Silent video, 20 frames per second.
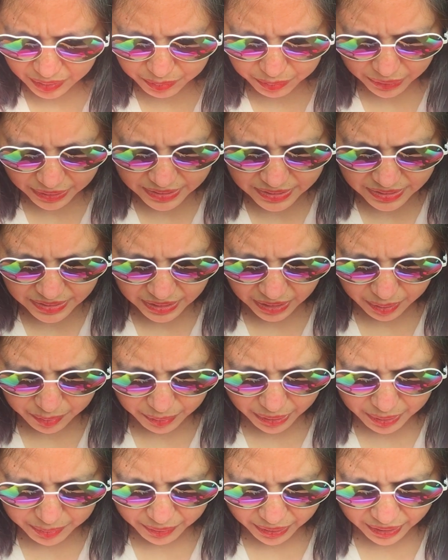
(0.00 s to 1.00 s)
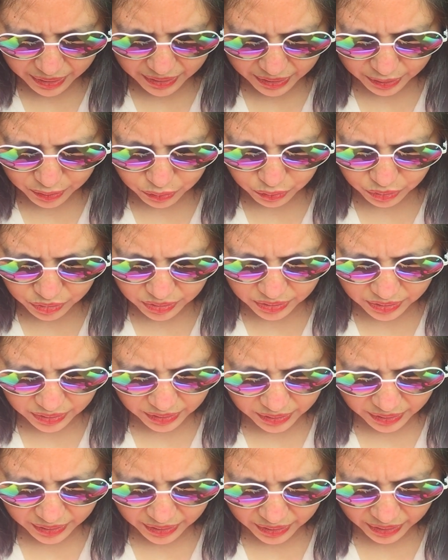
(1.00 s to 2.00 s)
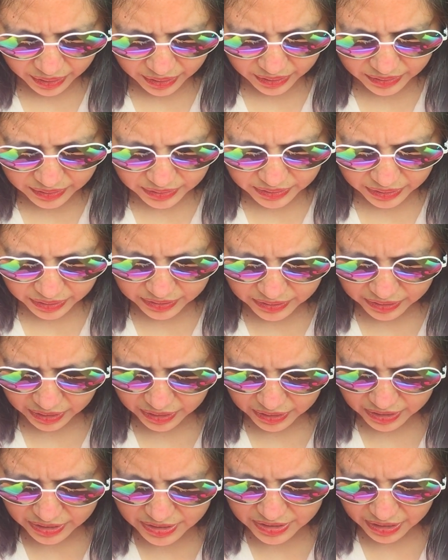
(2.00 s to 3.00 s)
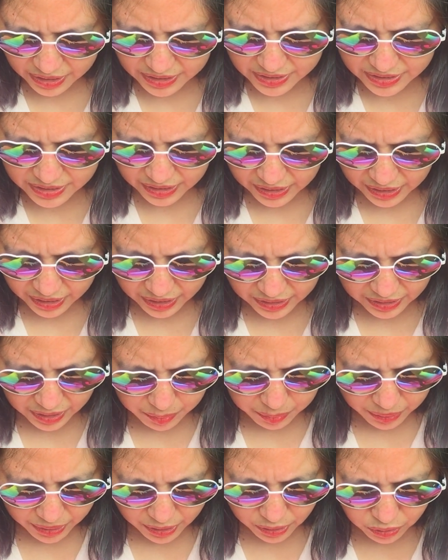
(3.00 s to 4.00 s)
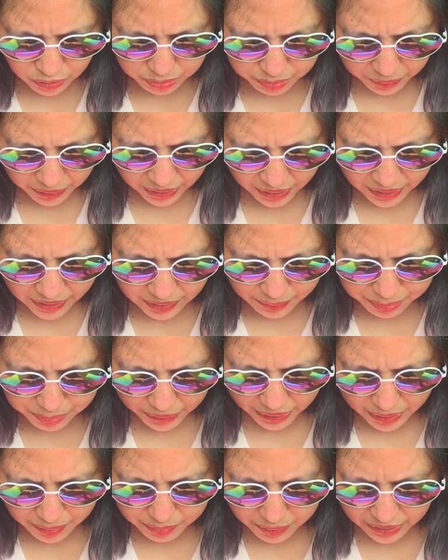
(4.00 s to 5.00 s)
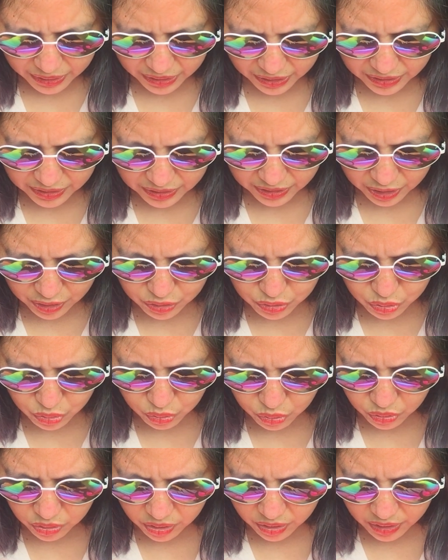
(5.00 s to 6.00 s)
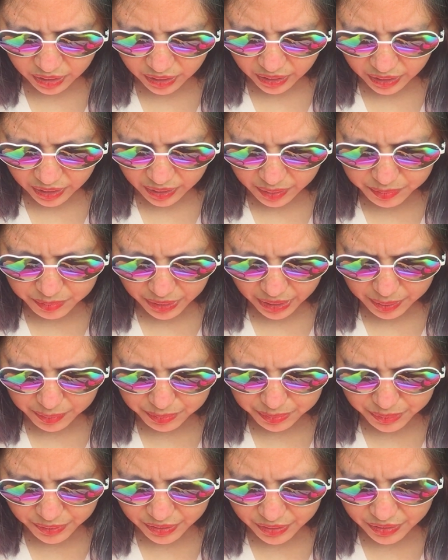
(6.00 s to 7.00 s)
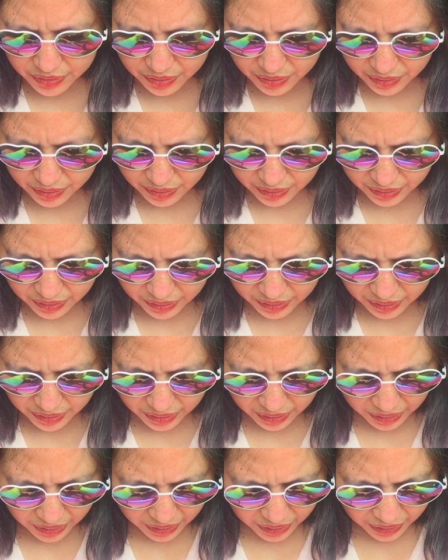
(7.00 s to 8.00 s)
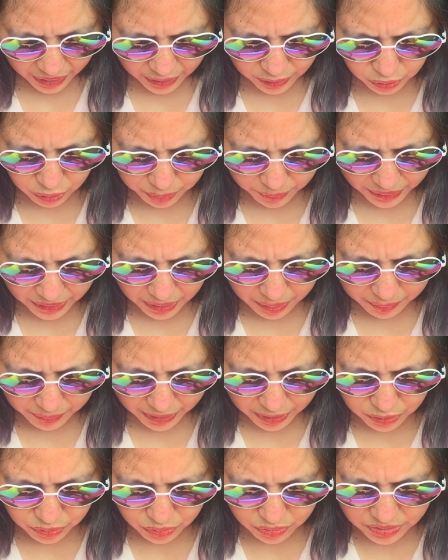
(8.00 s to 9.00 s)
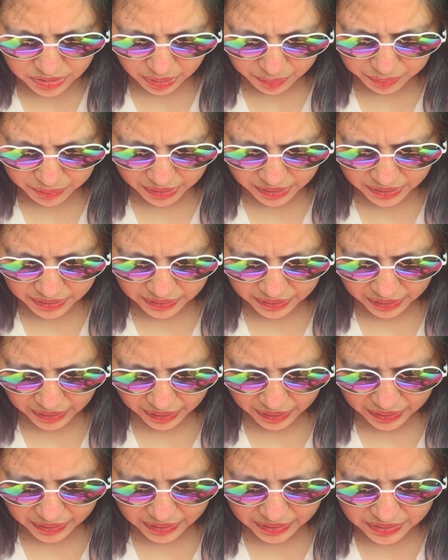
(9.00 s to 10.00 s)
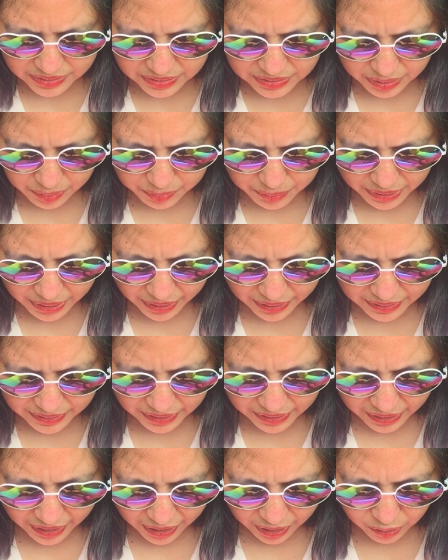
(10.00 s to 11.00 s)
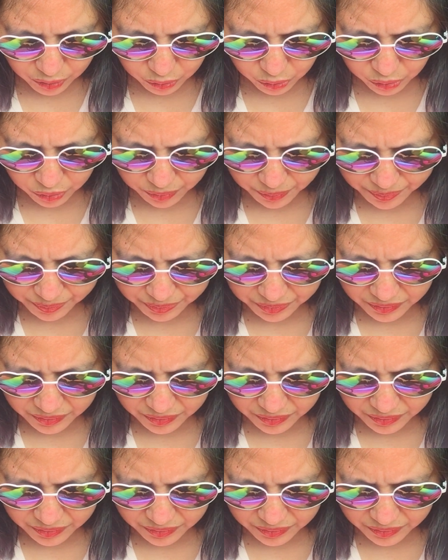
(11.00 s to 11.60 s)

Basta may mga ganun. Nagde-decide sila na meron palang permanent na new member. Ano ba naman yung sabihin nila, sabihan nila ako?